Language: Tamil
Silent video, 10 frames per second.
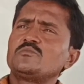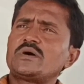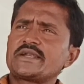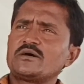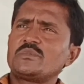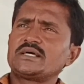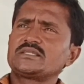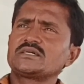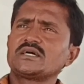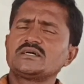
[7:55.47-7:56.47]
மண்ணை
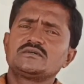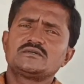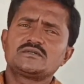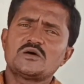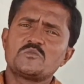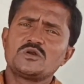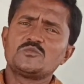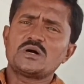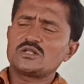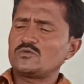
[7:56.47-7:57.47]
மாற்றுங்க
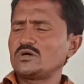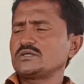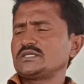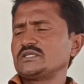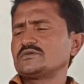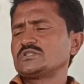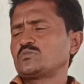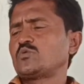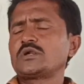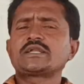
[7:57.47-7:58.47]
நம்மளும் மாறுவோம் இதை வந்து
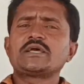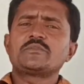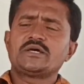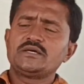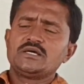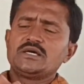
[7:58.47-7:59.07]
போன டைமு